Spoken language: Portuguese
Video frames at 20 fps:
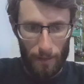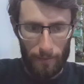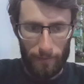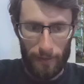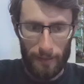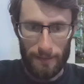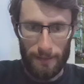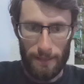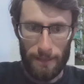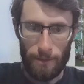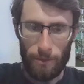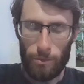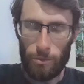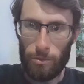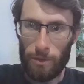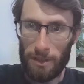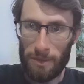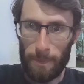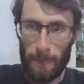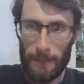fazendo
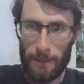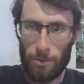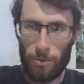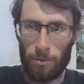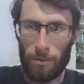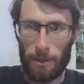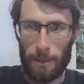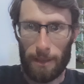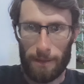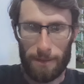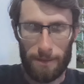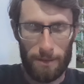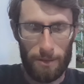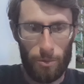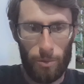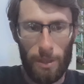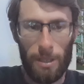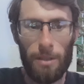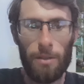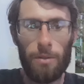duas perguntas.
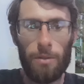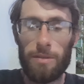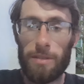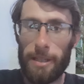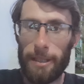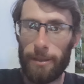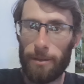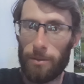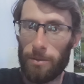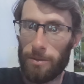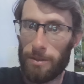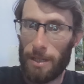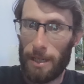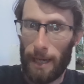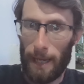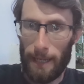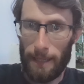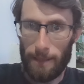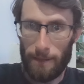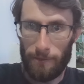Quantos litros de
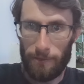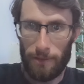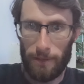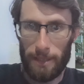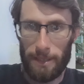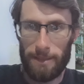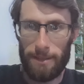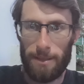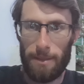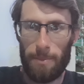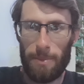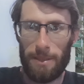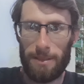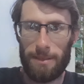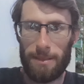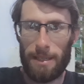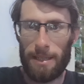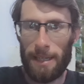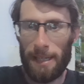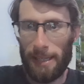leite fornecer para
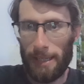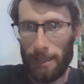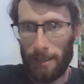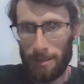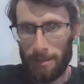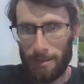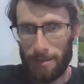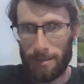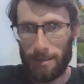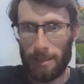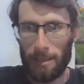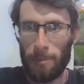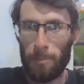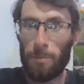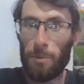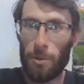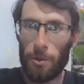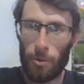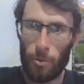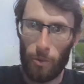as terneiras e
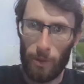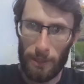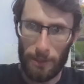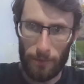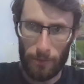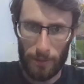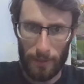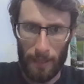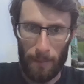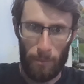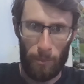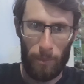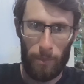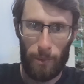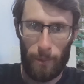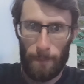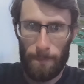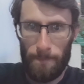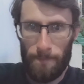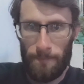por quanto tempo?
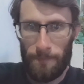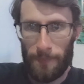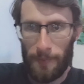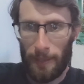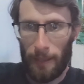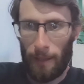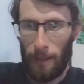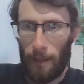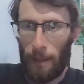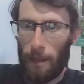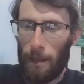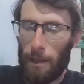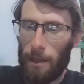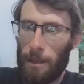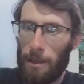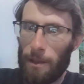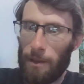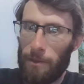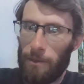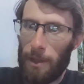
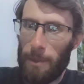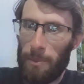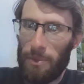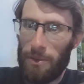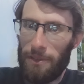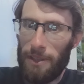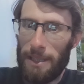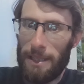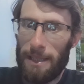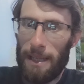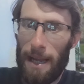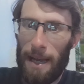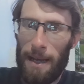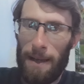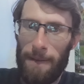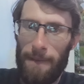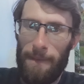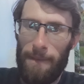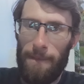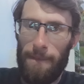Então vou
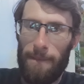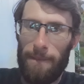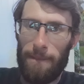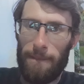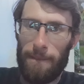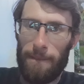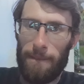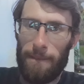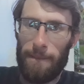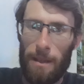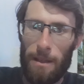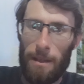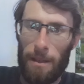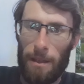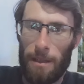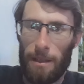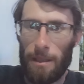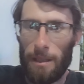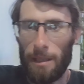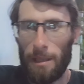aproveitar
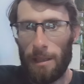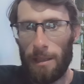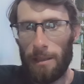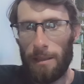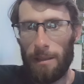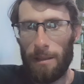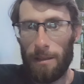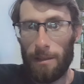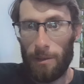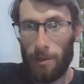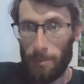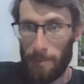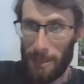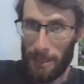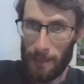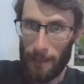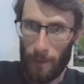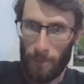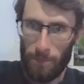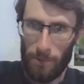e
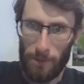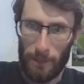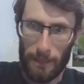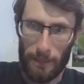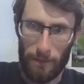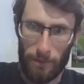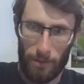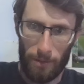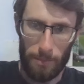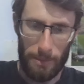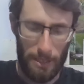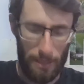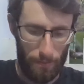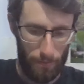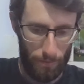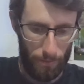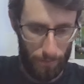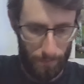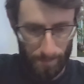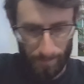comentar um pouquinho sobre
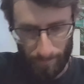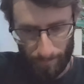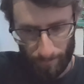isso.